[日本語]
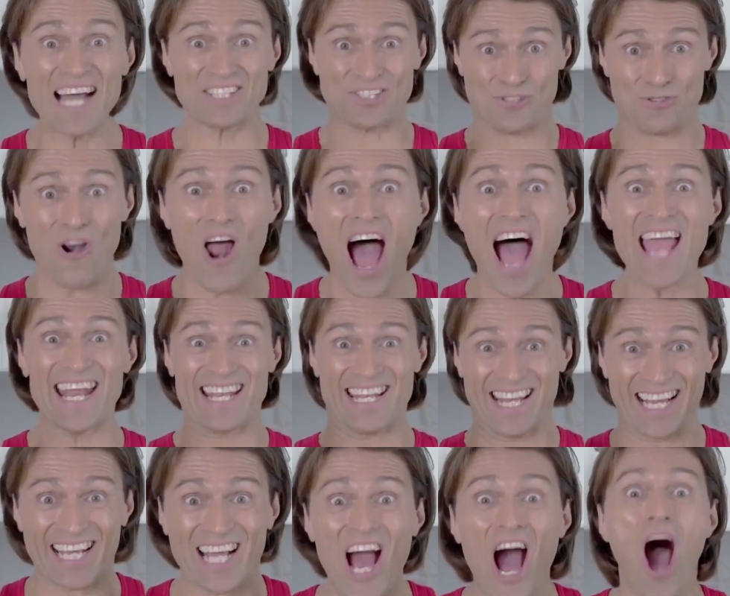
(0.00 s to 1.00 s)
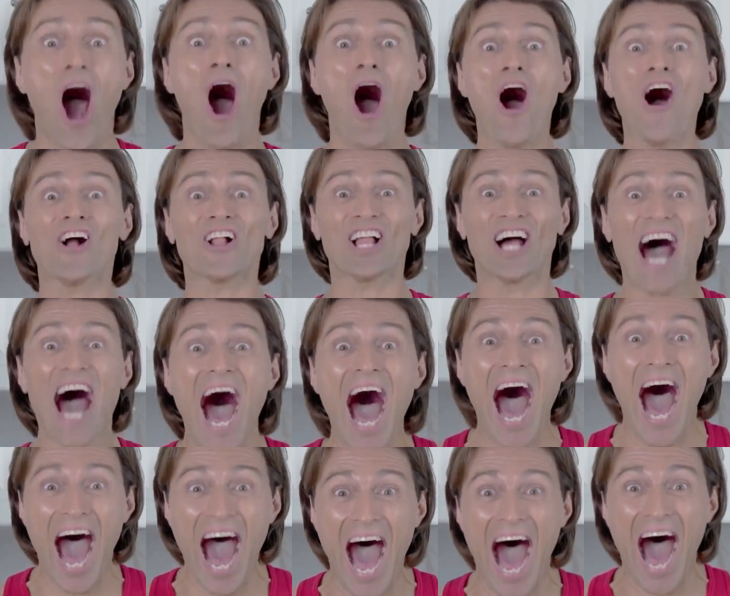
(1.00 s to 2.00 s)
の
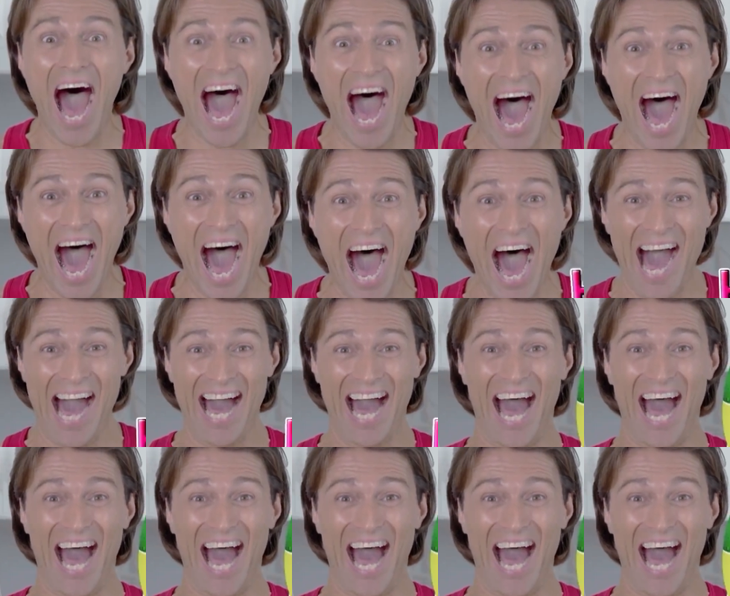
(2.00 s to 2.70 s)
通りだよニ